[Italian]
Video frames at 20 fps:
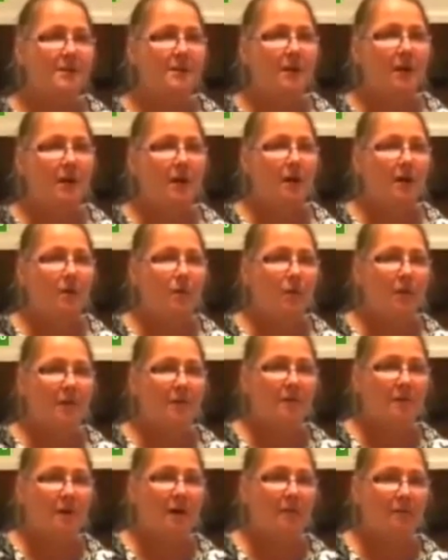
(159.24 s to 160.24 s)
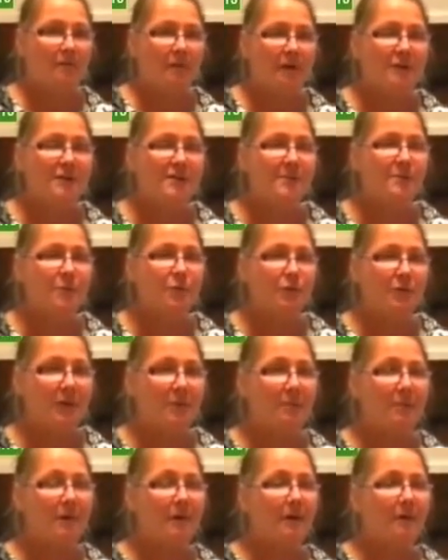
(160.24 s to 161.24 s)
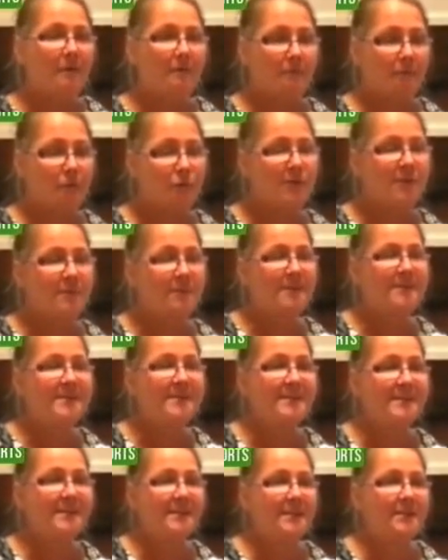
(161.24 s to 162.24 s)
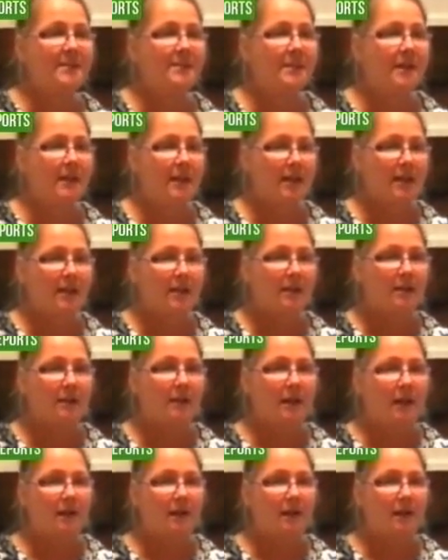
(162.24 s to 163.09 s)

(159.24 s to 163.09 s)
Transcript: subito sia io che il gruppo che lavora con me a fare